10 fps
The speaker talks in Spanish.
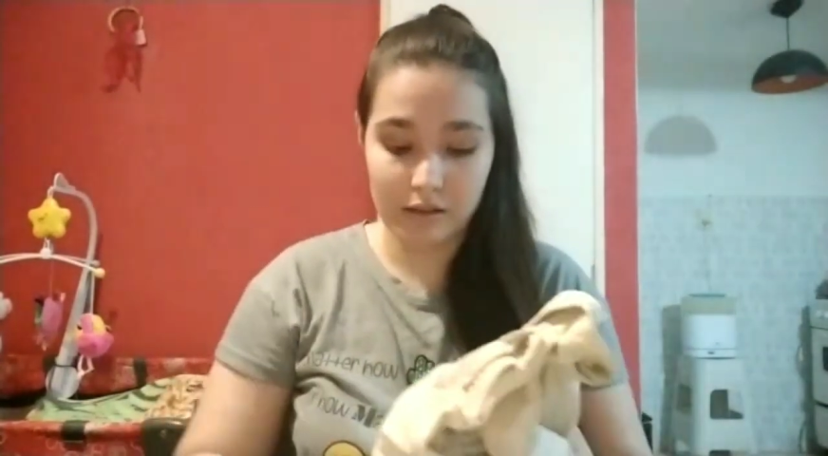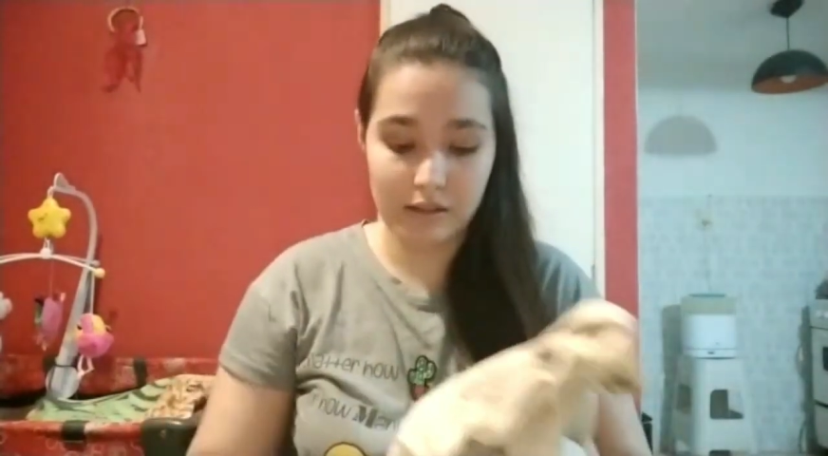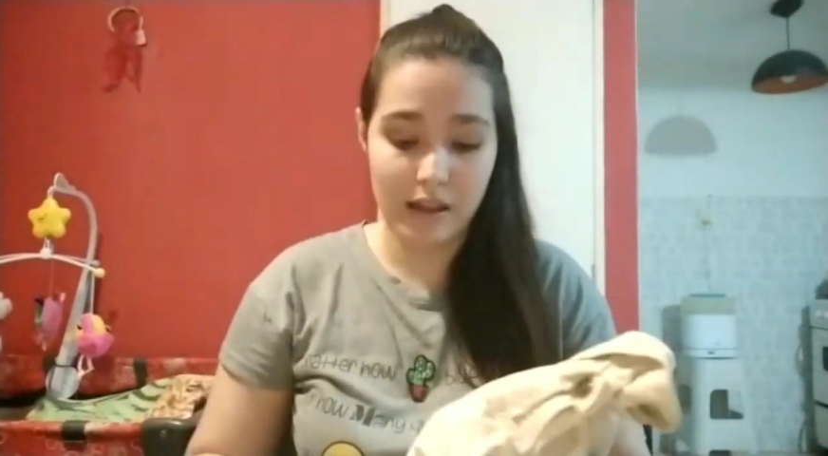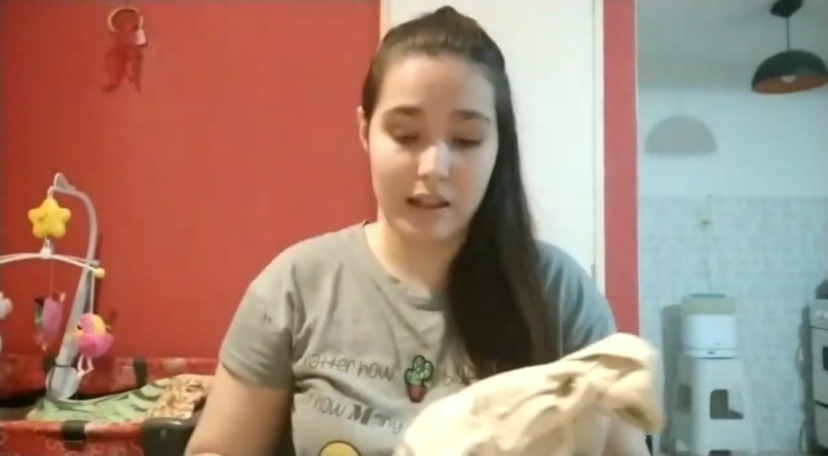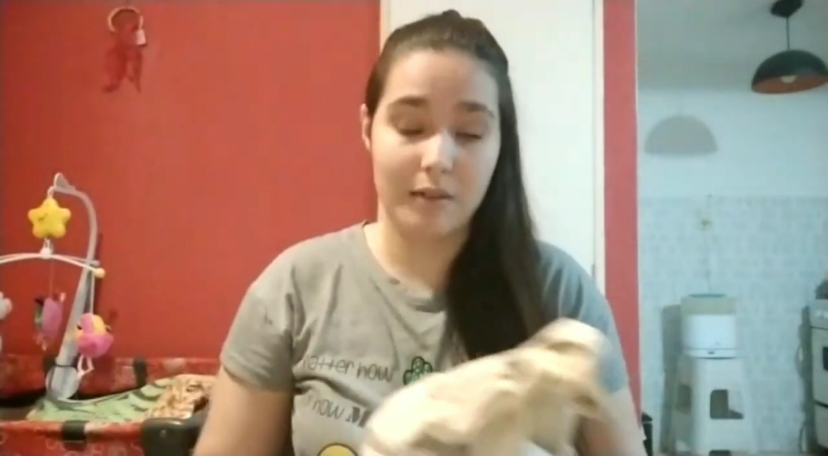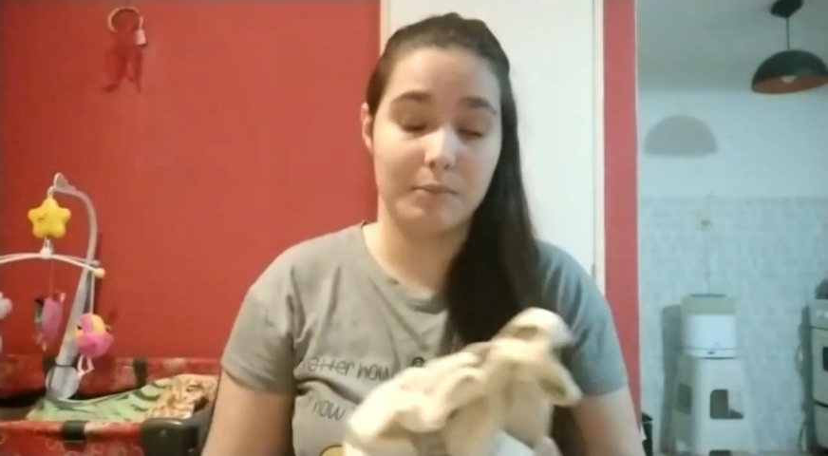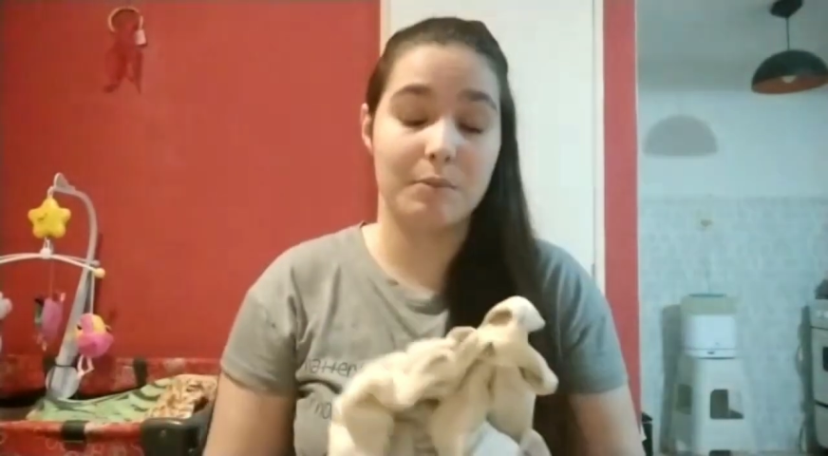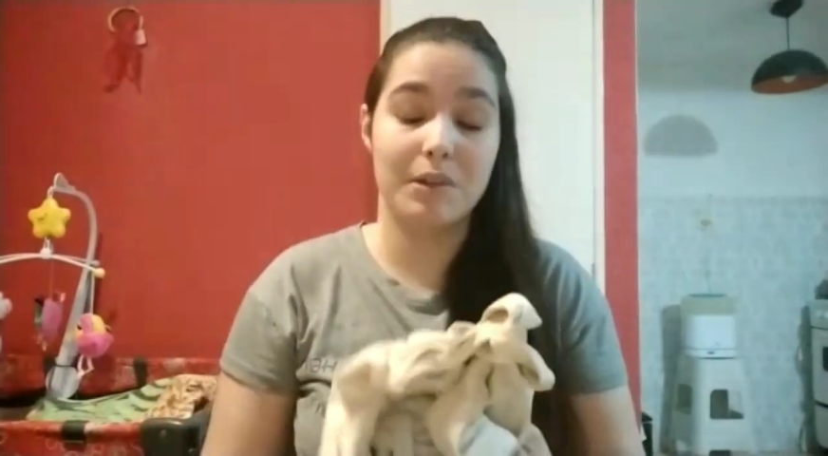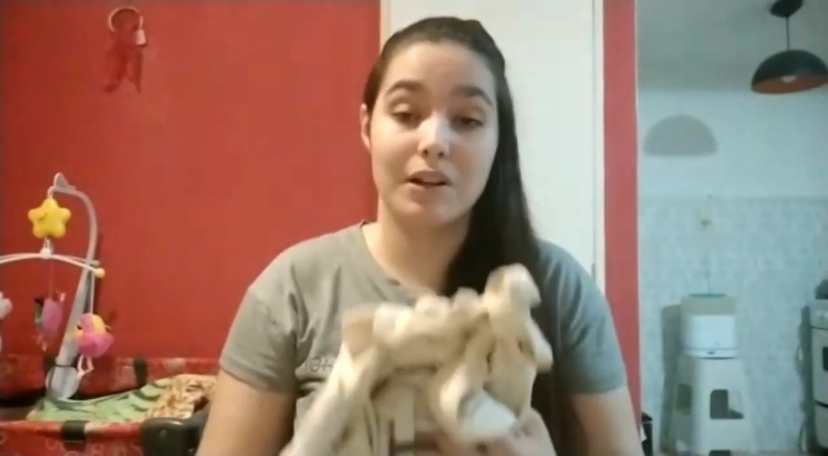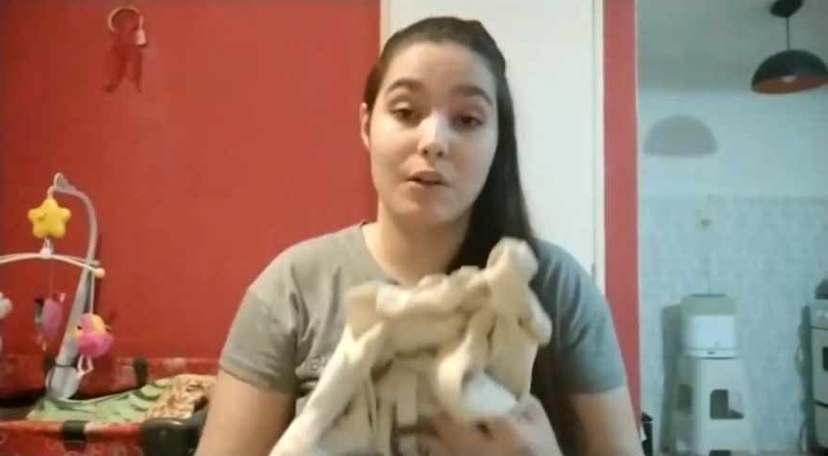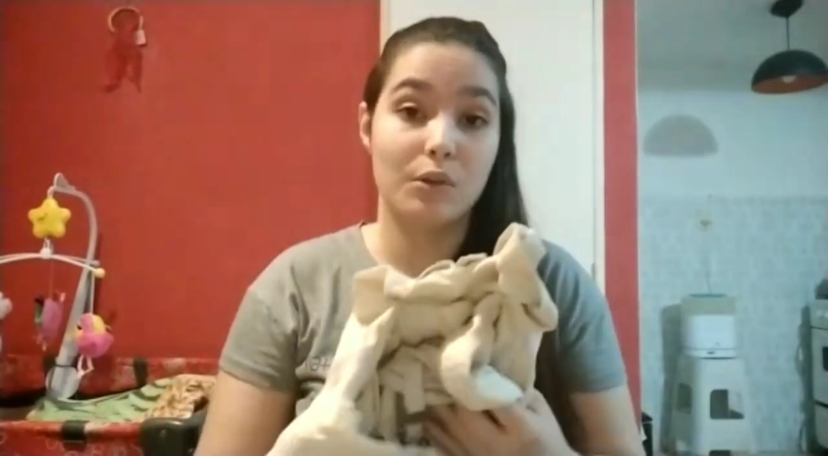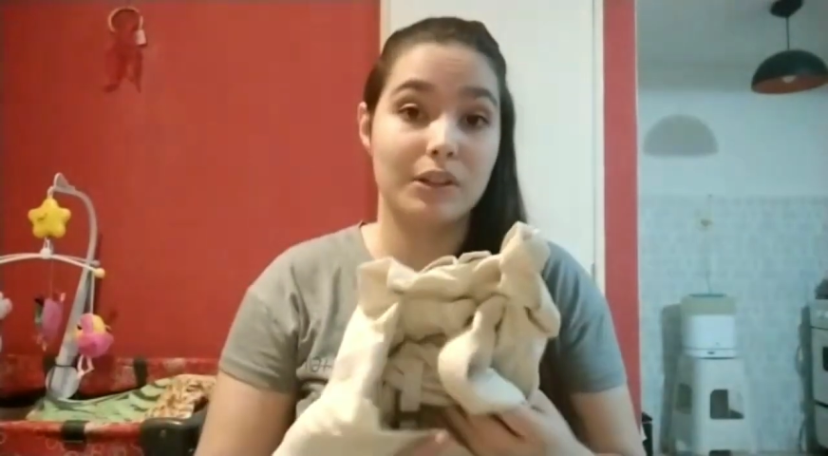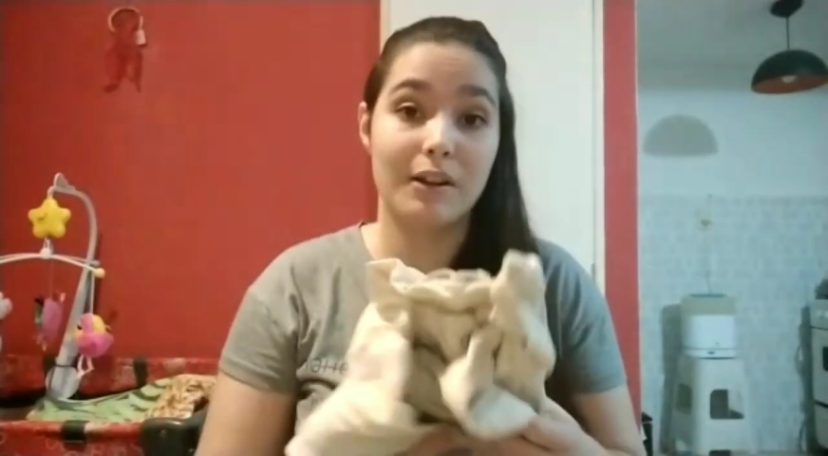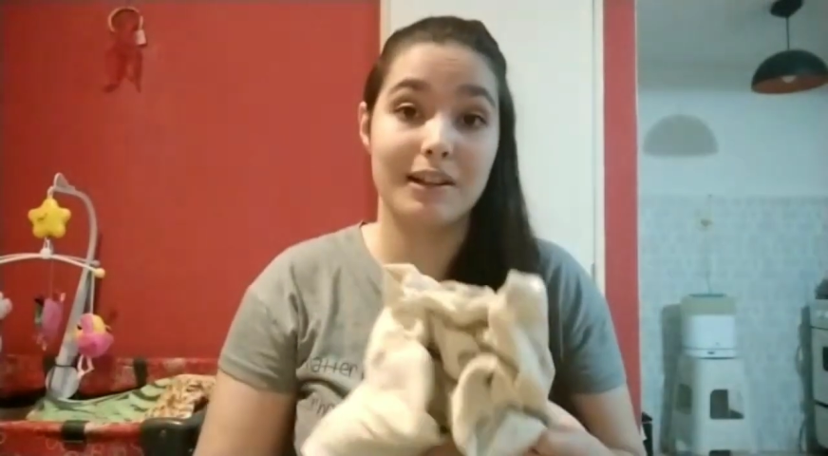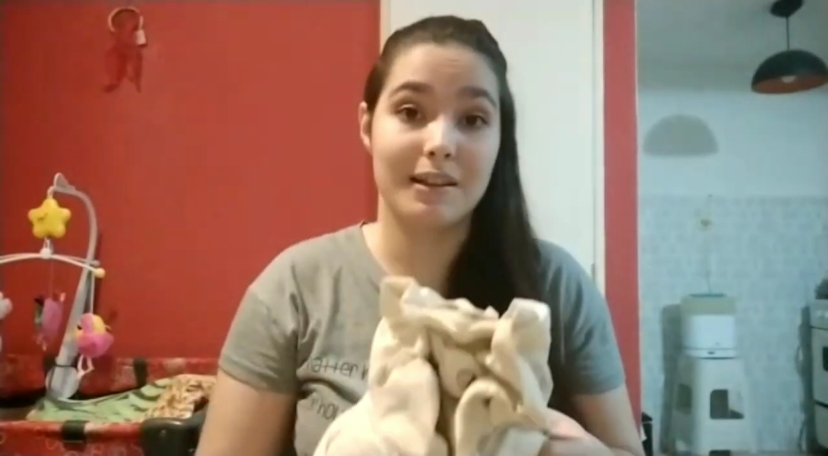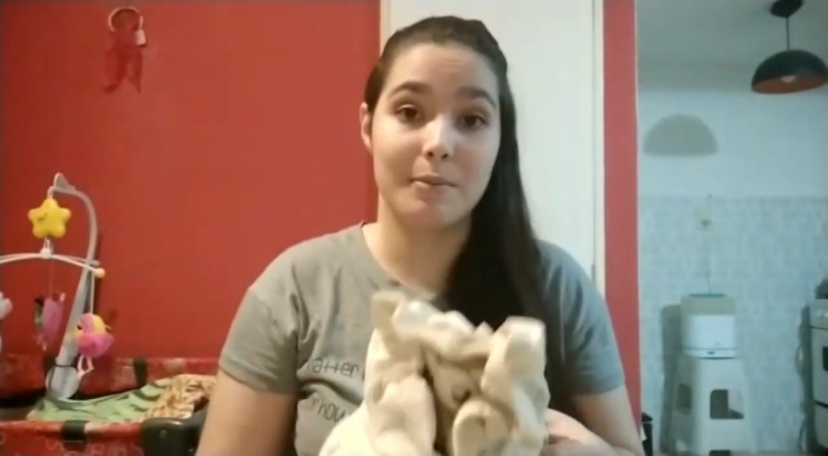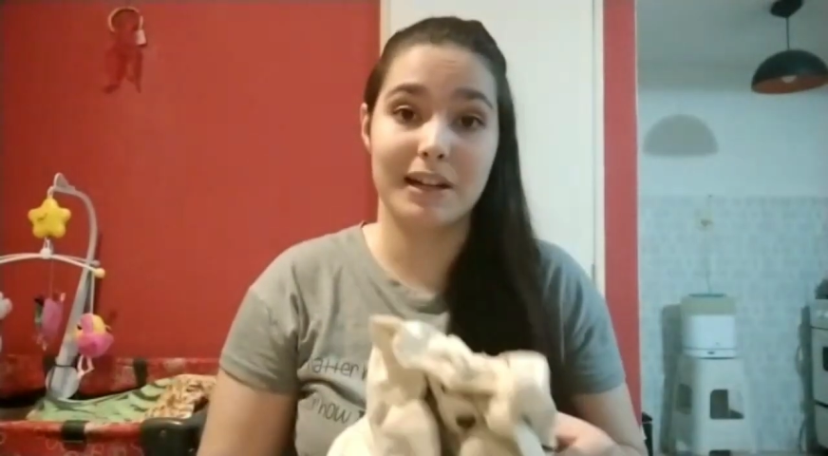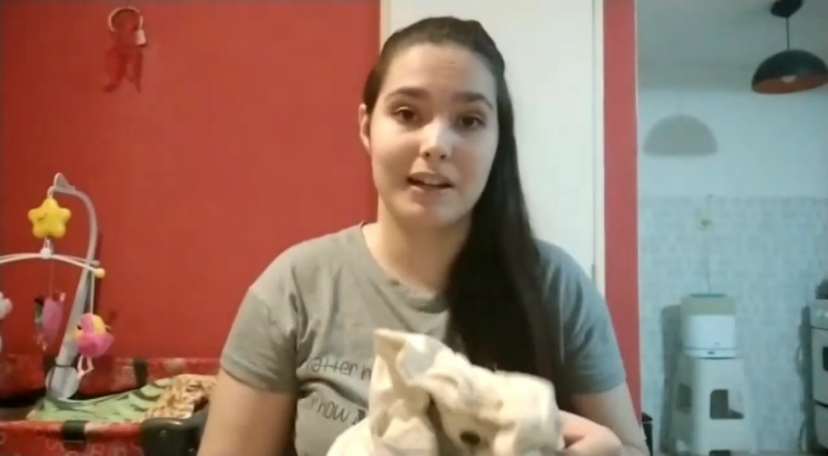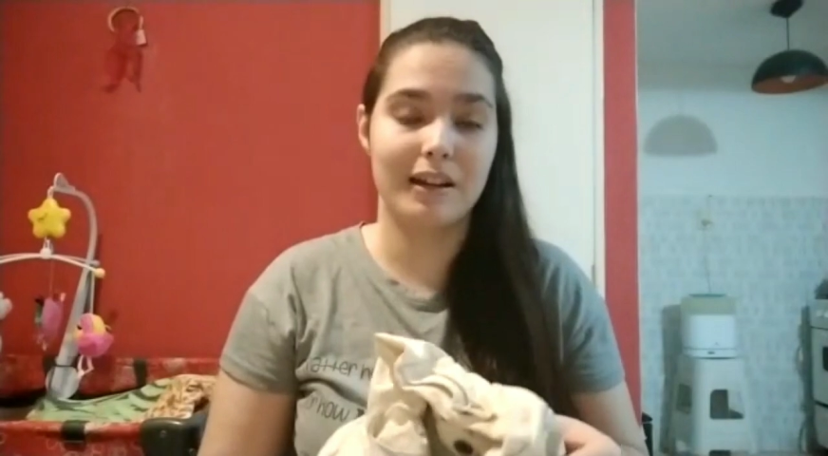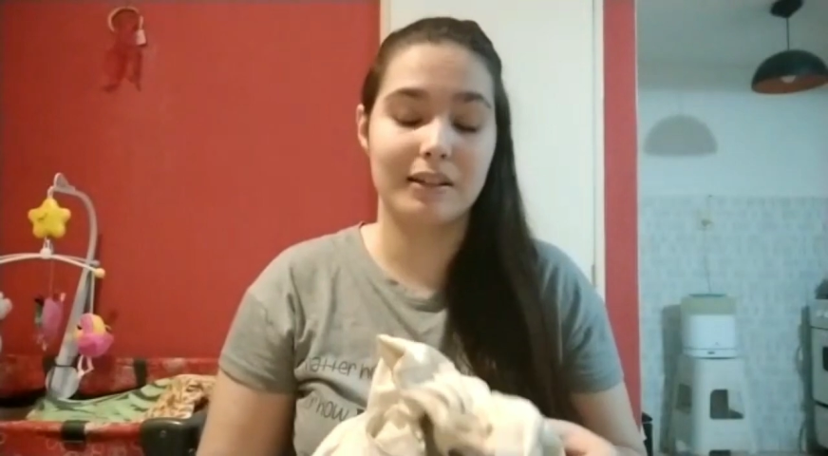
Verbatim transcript: nada, a mí me re gustaba esa marca